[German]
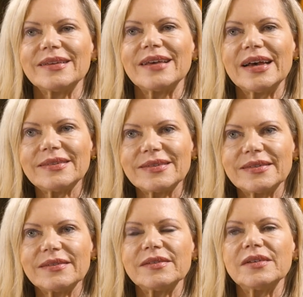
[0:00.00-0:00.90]
Das
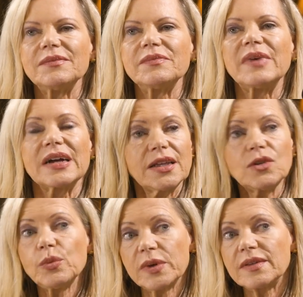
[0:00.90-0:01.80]
heißt, man
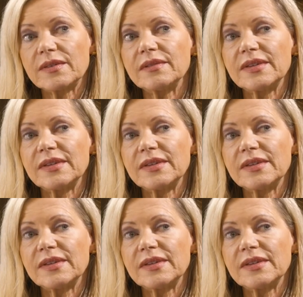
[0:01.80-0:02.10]
kann übrigens